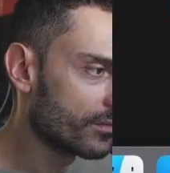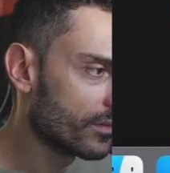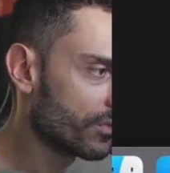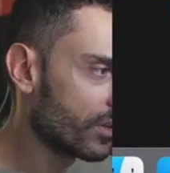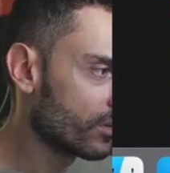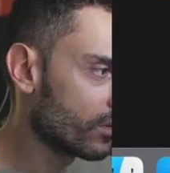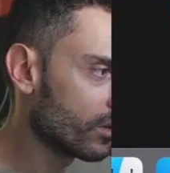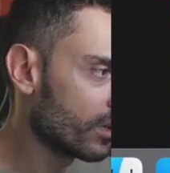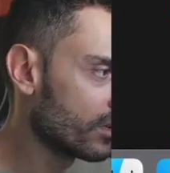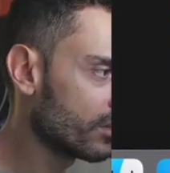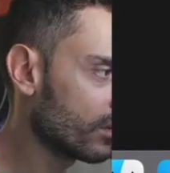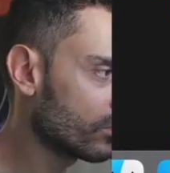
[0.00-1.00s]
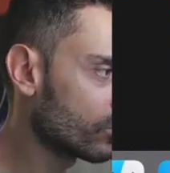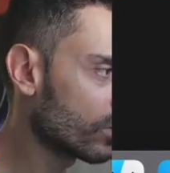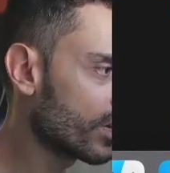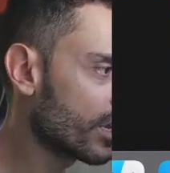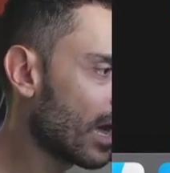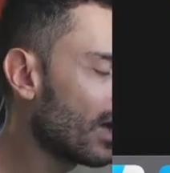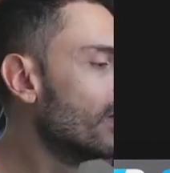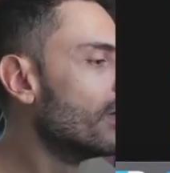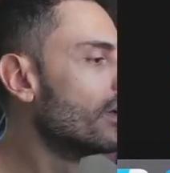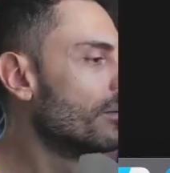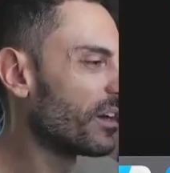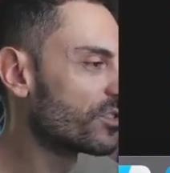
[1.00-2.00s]
tá vendo? Ó, ele tentou criar,
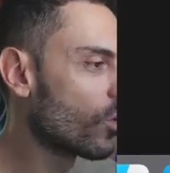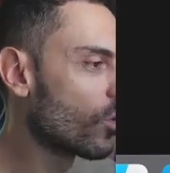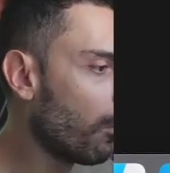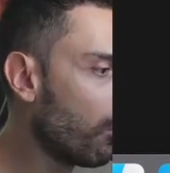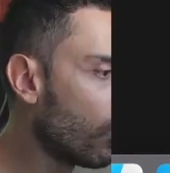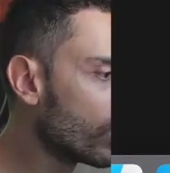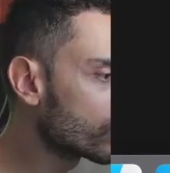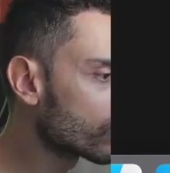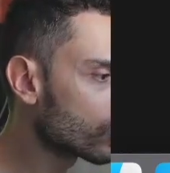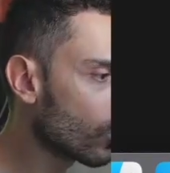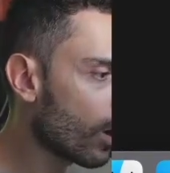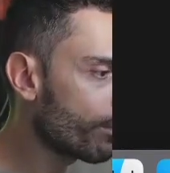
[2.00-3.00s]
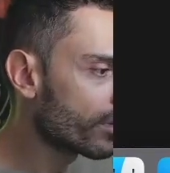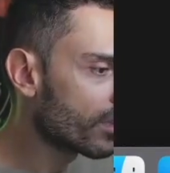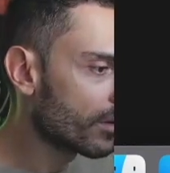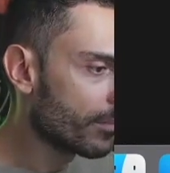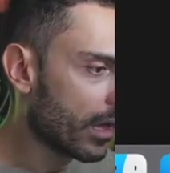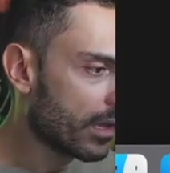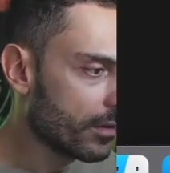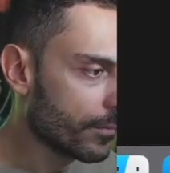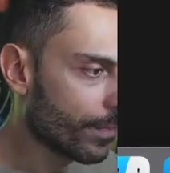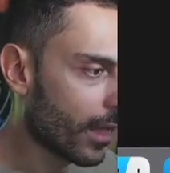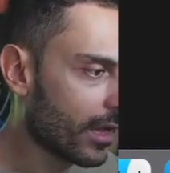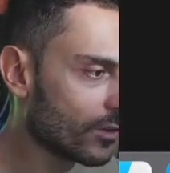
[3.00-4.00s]
mas ficou muito top também.
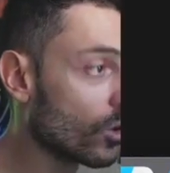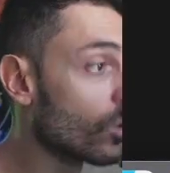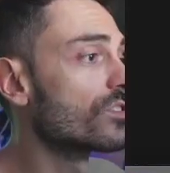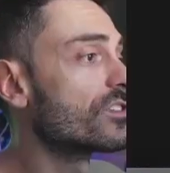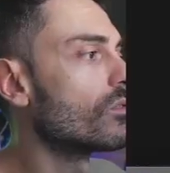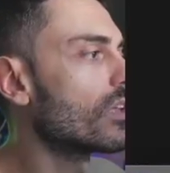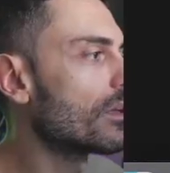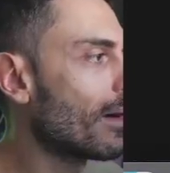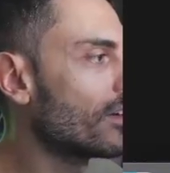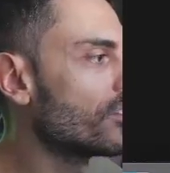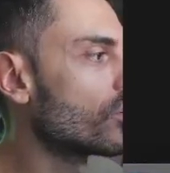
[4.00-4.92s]
A resolução da imagem eu